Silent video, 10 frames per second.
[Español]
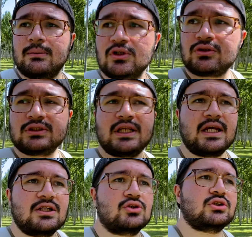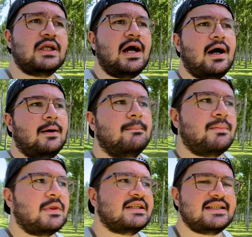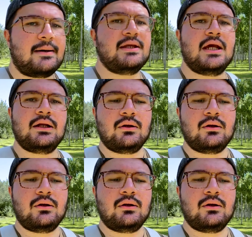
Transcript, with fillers: y vosotros diréis, hostia, está bien,